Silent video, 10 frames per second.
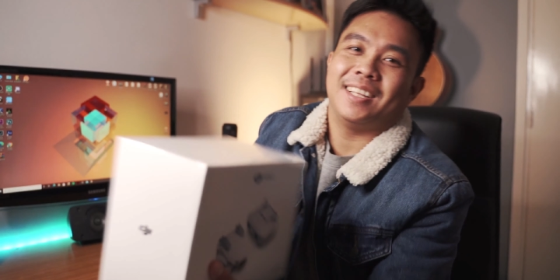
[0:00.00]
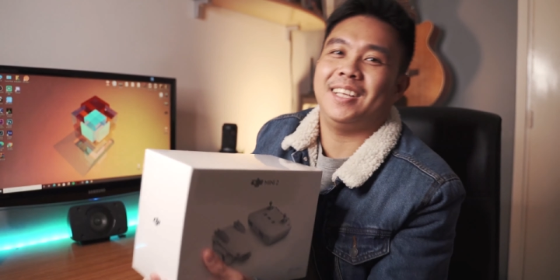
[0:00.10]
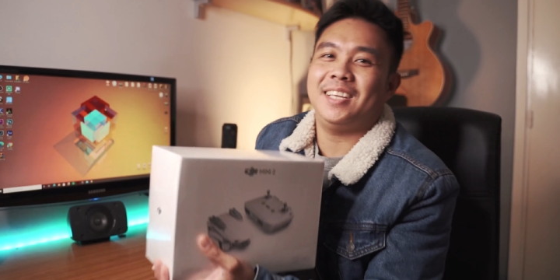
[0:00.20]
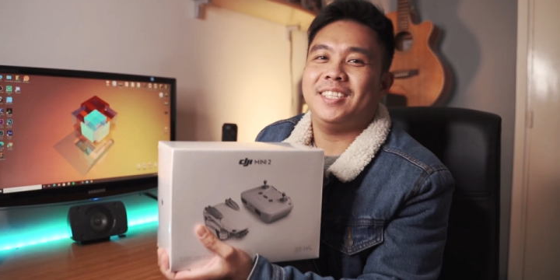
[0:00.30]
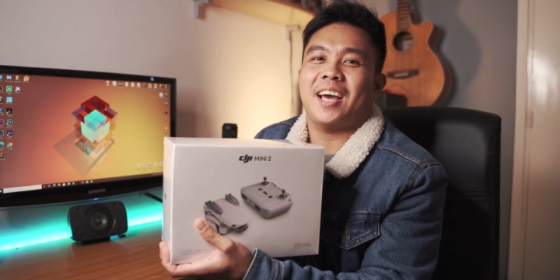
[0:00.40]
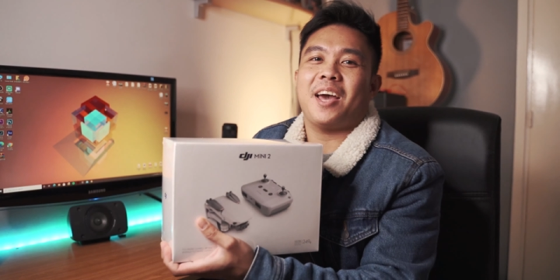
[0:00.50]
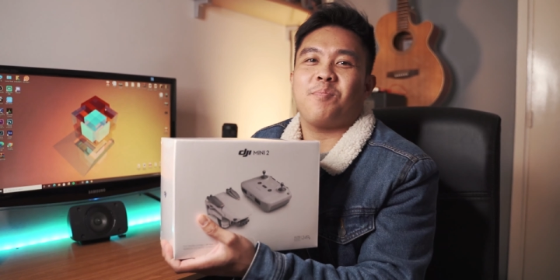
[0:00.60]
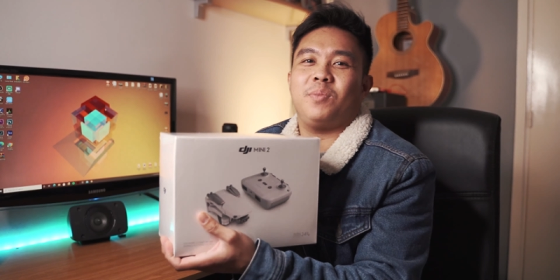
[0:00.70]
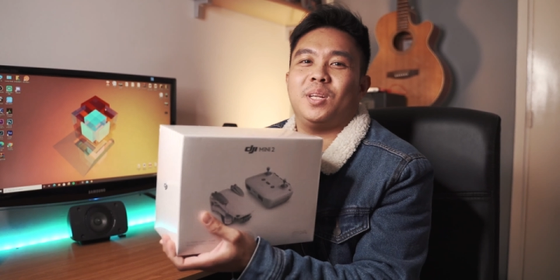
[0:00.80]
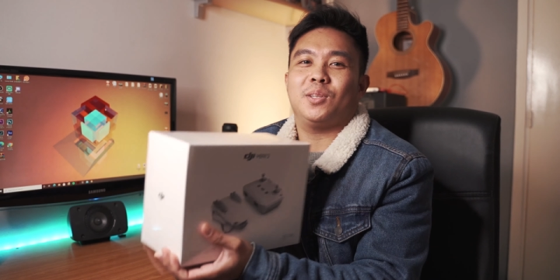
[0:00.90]
DJI
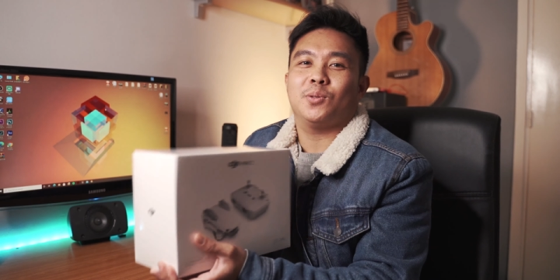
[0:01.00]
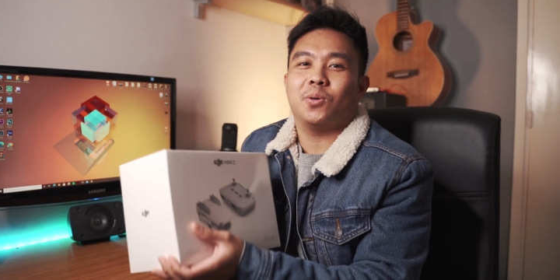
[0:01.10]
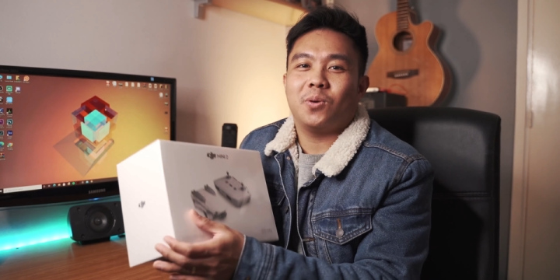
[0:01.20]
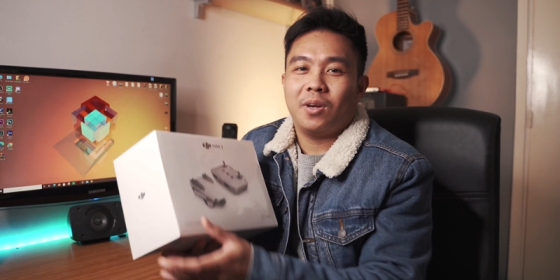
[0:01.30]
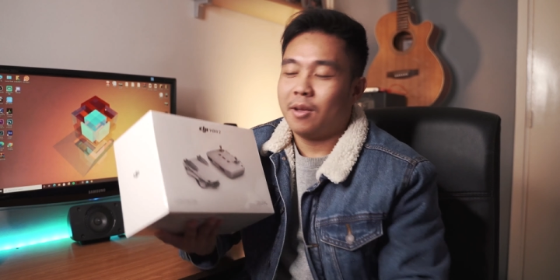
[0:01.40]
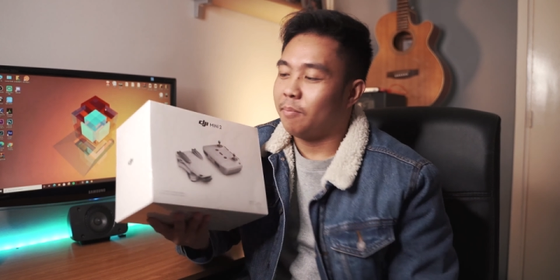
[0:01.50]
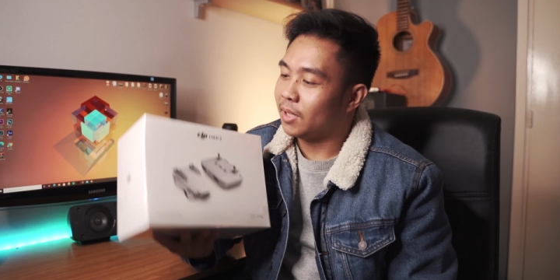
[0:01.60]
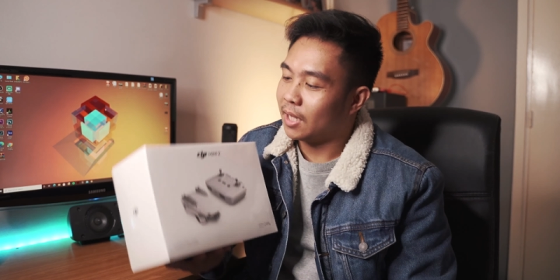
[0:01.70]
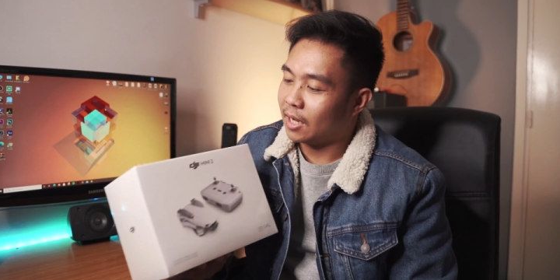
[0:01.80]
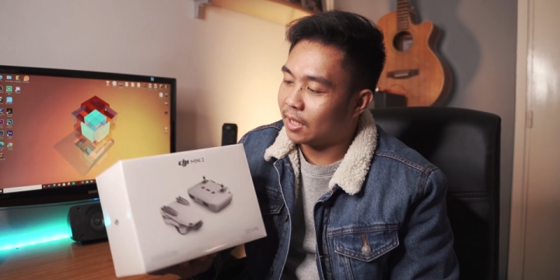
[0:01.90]
Mini 2.
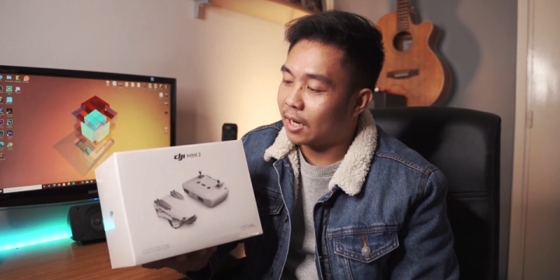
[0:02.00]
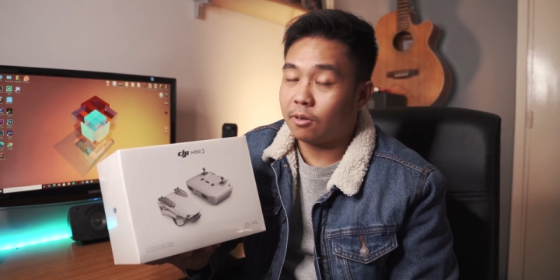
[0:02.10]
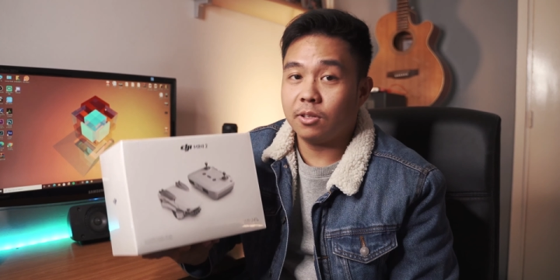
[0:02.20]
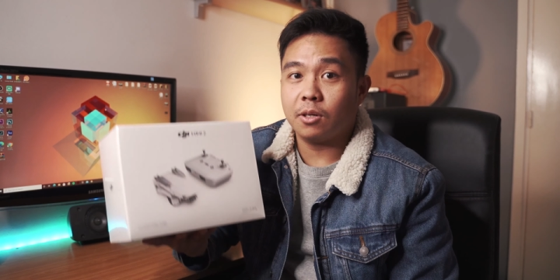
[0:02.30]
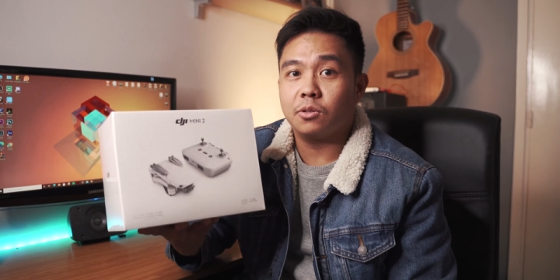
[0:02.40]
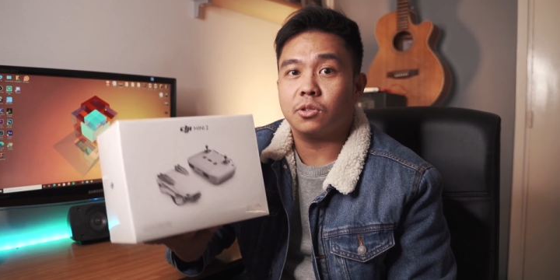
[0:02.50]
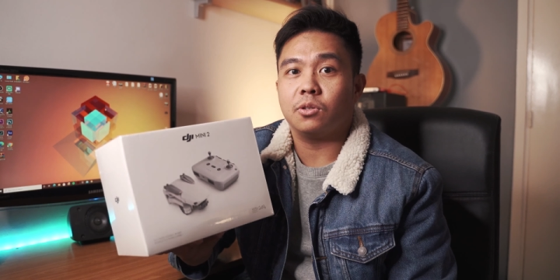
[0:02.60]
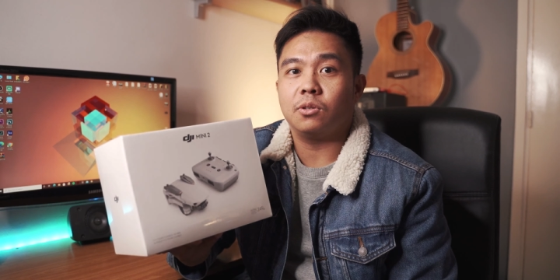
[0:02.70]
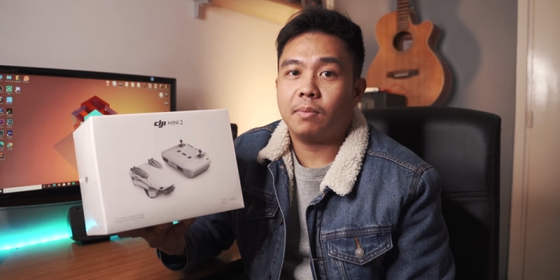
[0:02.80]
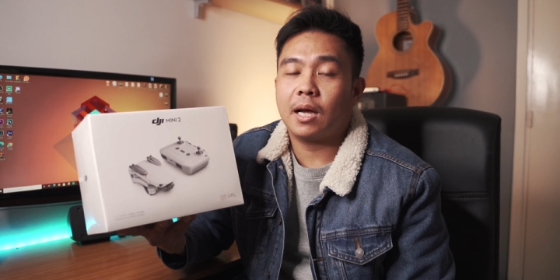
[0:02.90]
Matagal-tagal ko nang
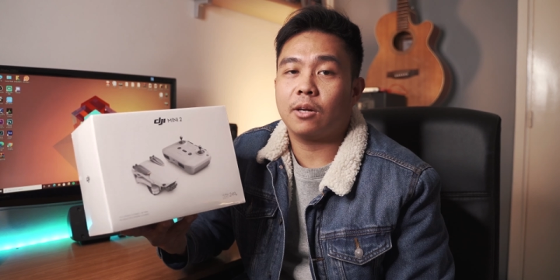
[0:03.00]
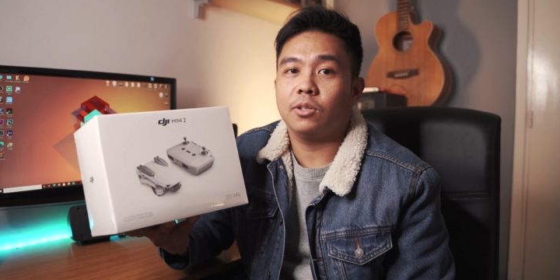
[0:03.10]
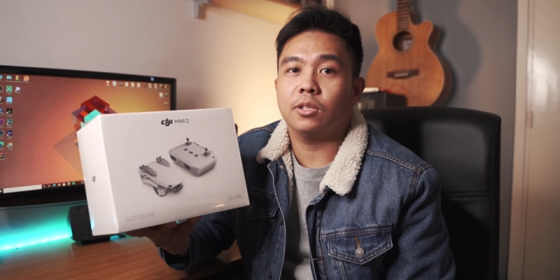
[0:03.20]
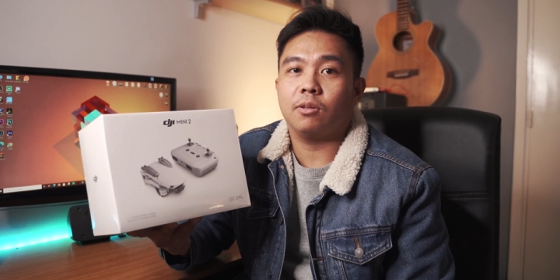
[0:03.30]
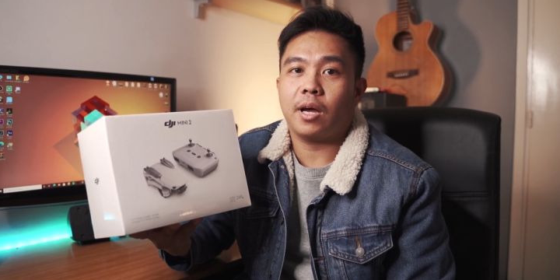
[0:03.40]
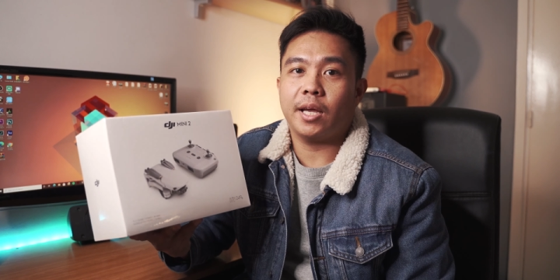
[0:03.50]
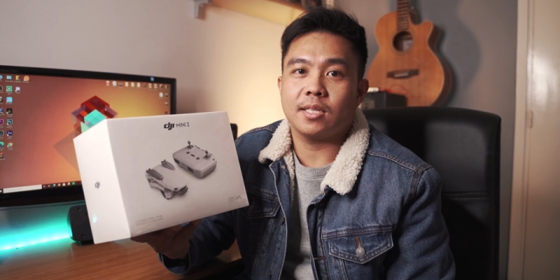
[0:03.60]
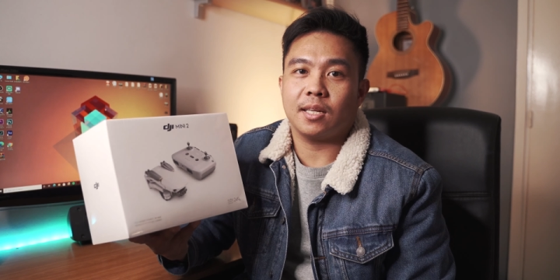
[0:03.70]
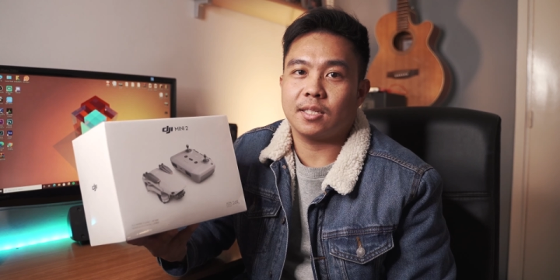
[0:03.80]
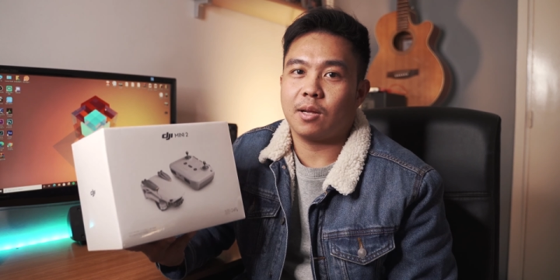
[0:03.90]
gustong magkaroon nito
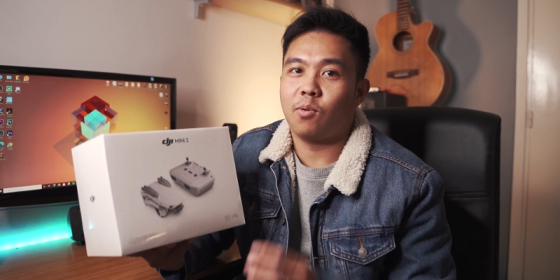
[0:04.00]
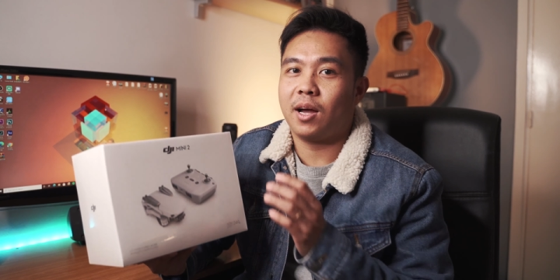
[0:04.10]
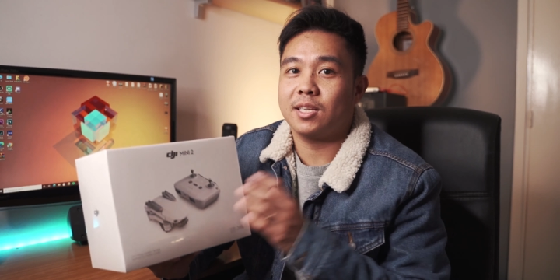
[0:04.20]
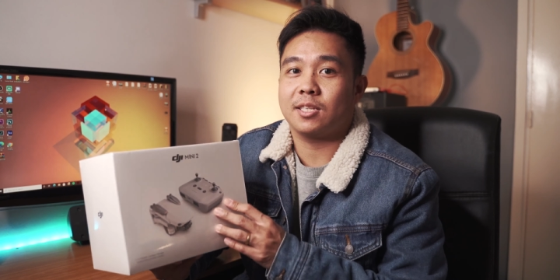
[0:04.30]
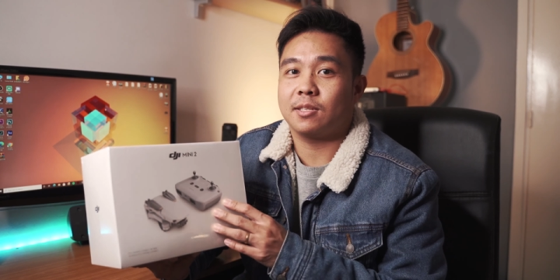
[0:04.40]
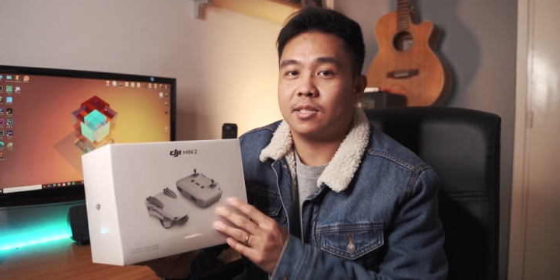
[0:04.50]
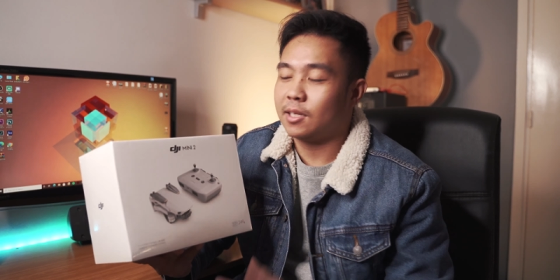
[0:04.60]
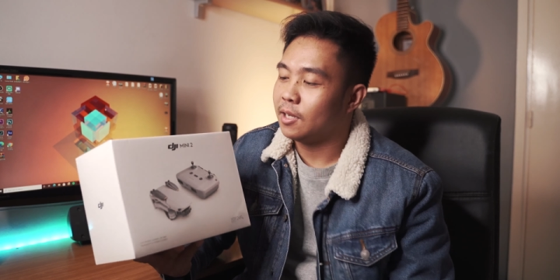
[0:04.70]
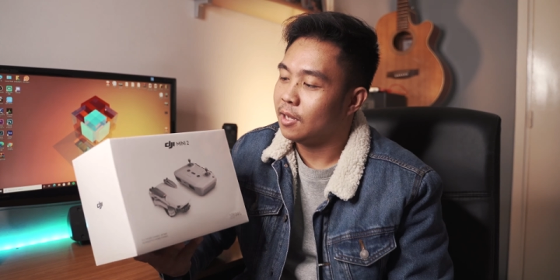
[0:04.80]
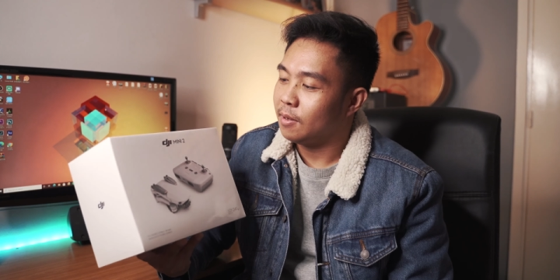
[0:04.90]
guys at sa wakas,
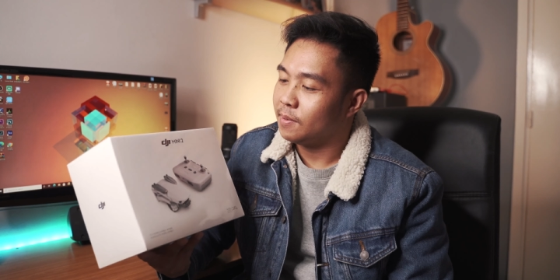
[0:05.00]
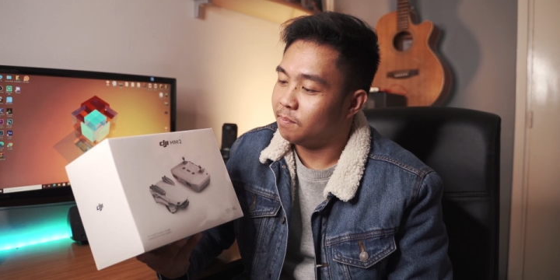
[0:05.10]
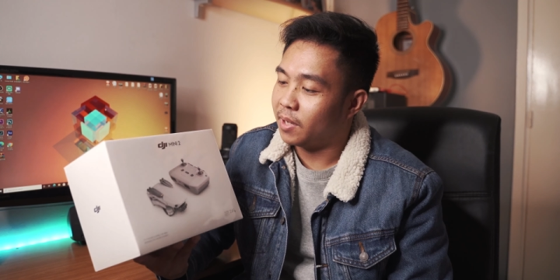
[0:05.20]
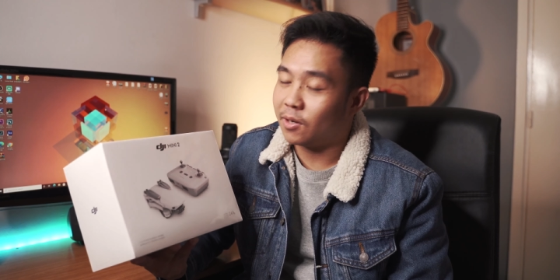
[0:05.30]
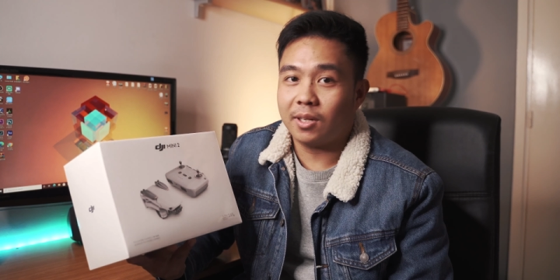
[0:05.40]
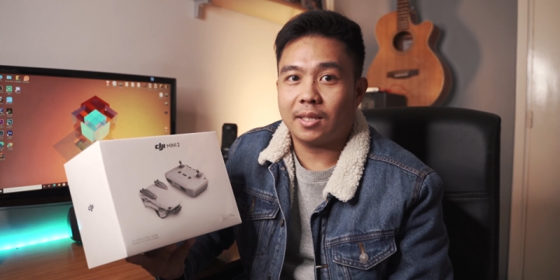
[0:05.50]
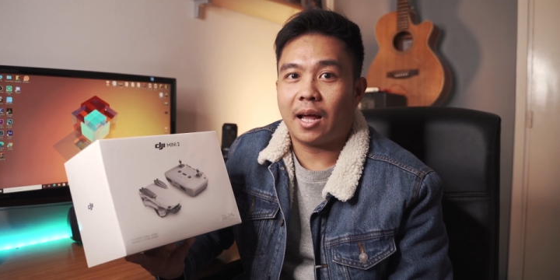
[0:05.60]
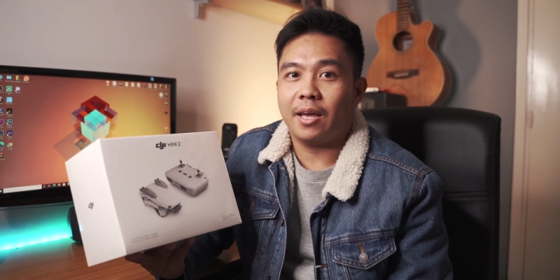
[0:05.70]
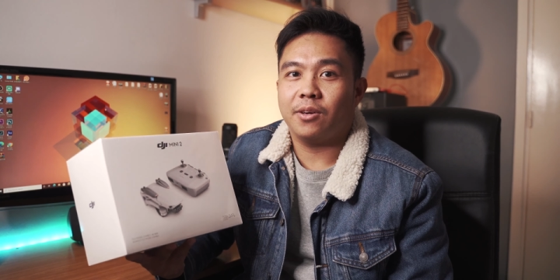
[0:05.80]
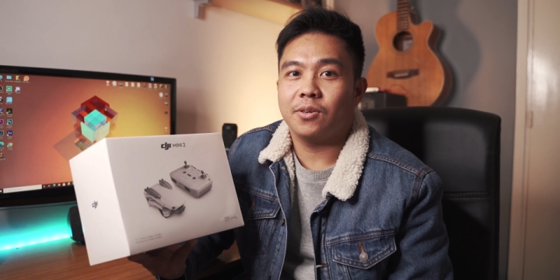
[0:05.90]
meron na
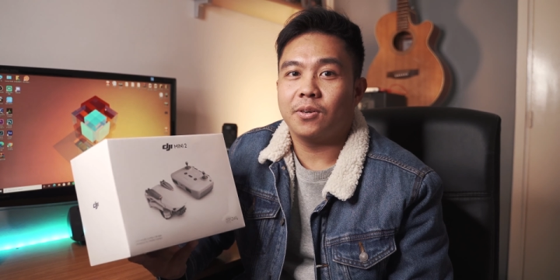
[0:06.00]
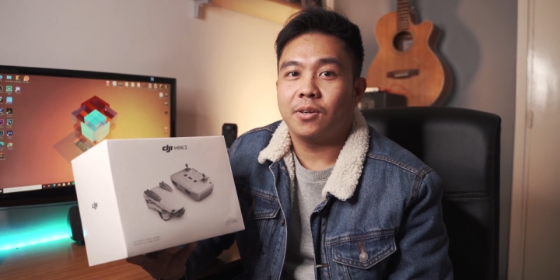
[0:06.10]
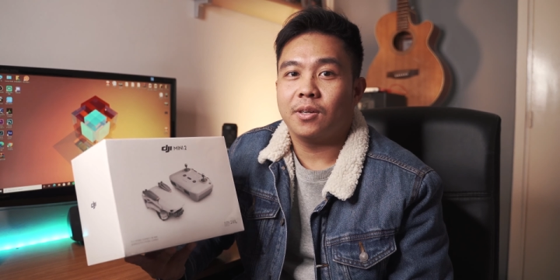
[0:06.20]
tayo.